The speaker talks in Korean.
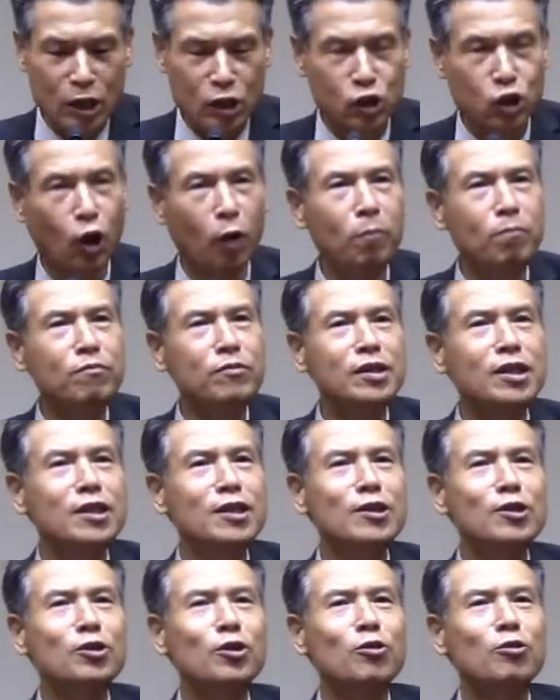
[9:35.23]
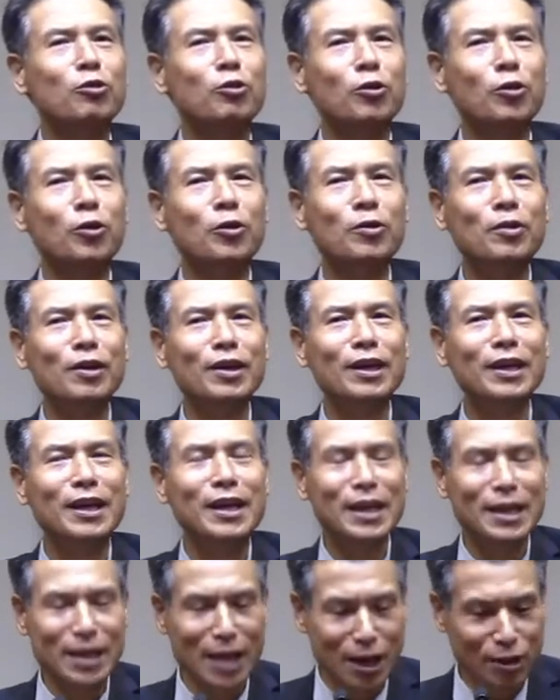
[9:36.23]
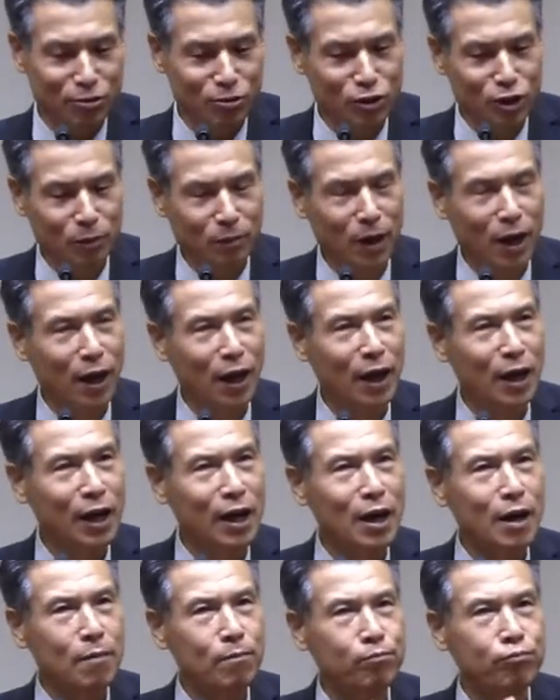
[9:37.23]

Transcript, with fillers: 점진적으로 예수님의